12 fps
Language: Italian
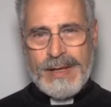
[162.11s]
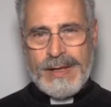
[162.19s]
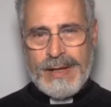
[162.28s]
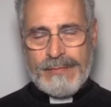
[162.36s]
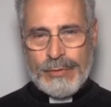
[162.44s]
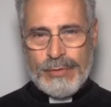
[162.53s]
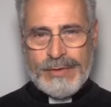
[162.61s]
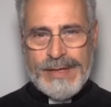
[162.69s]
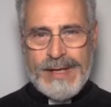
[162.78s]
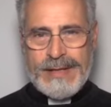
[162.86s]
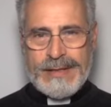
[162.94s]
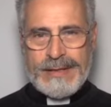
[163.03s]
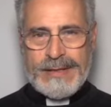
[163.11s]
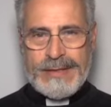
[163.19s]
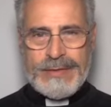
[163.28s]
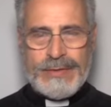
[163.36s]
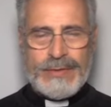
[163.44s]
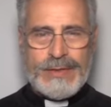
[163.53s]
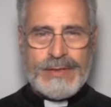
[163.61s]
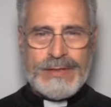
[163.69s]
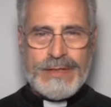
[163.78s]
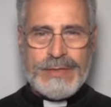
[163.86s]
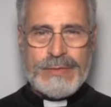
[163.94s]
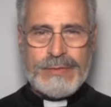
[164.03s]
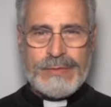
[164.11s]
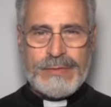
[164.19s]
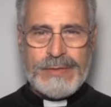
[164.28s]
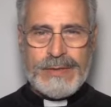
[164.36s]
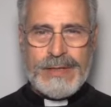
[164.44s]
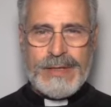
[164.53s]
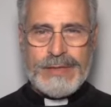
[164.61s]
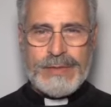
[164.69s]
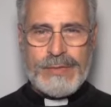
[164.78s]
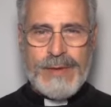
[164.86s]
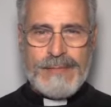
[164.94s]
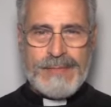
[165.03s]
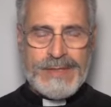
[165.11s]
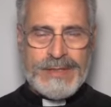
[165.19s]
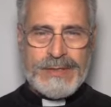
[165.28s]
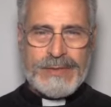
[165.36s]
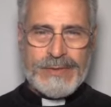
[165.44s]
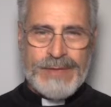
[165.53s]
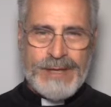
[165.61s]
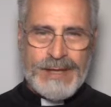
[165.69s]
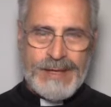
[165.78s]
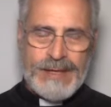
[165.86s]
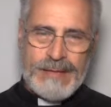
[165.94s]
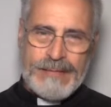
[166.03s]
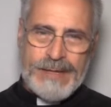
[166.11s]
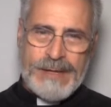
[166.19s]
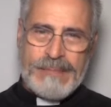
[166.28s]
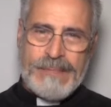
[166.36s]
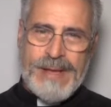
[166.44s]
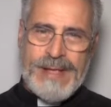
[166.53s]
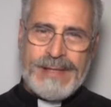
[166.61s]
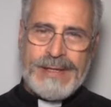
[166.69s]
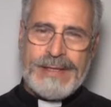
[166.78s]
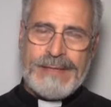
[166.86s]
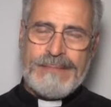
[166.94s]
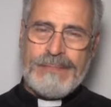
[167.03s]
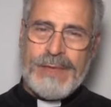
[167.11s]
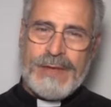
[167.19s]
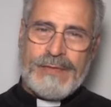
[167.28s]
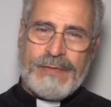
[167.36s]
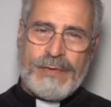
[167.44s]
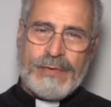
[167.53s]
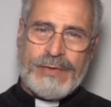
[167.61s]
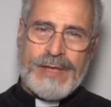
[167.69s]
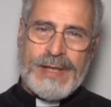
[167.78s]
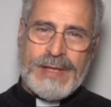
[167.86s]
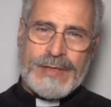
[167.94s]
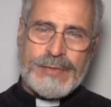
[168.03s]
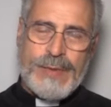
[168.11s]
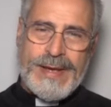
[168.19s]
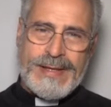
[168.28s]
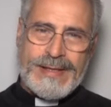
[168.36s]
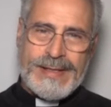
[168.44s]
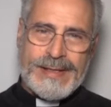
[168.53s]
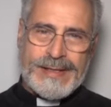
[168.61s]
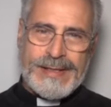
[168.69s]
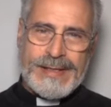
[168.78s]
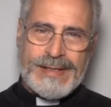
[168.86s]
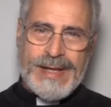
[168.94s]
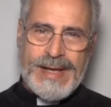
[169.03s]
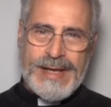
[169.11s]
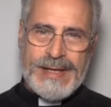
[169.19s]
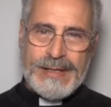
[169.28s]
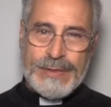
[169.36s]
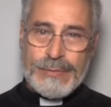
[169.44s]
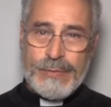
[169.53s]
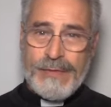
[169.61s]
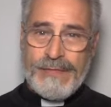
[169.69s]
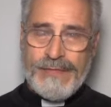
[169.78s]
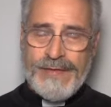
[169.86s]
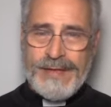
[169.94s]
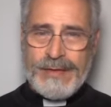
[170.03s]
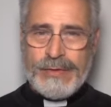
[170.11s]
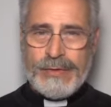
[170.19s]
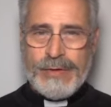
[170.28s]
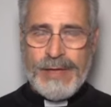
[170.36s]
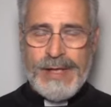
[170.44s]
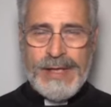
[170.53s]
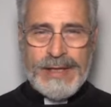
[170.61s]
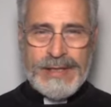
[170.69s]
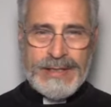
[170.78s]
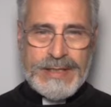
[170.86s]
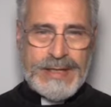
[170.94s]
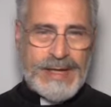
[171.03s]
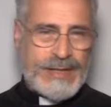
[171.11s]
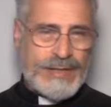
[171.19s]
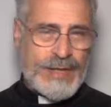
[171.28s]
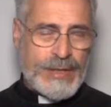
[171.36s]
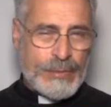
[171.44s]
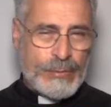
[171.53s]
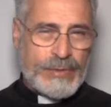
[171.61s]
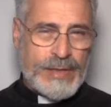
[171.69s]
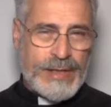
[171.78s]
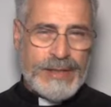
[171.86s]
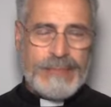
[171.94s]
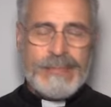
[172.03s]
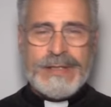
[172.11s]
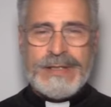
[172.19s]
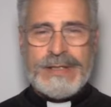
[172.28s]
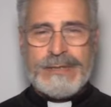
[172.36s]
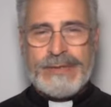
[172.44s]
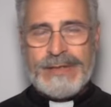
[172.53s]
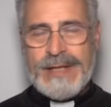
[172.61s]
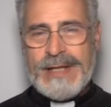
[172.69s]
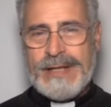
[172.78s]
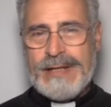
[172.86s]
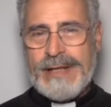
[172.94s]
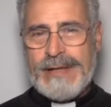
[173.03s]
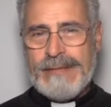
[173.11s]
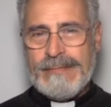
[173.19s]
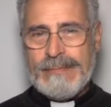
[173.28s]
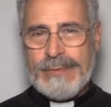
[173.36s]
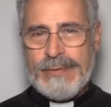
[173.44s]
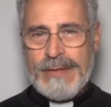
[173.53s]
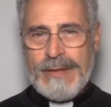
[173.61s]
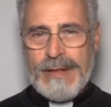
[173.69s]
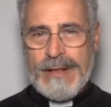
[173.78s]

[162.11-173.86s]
La volontà, l'intenzione di Gesù, la sua missione per il Padre fonda la sua eternità e il suo effetto che si rasa in tutte le dimensioni del tempo